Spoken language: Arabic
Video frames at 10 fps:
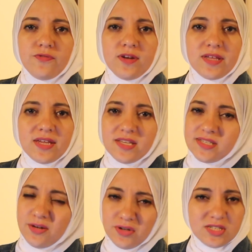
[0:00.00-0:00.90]
في
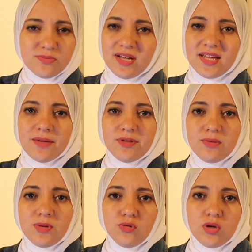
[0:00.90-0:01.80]
الانجليزي لو هتسمعها كمان
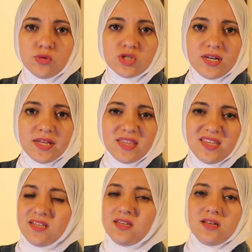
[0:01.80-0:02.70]
الموضوع مسلي
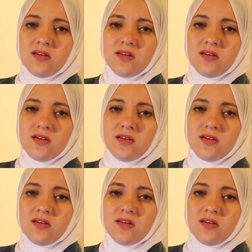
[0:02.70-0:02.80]
جدا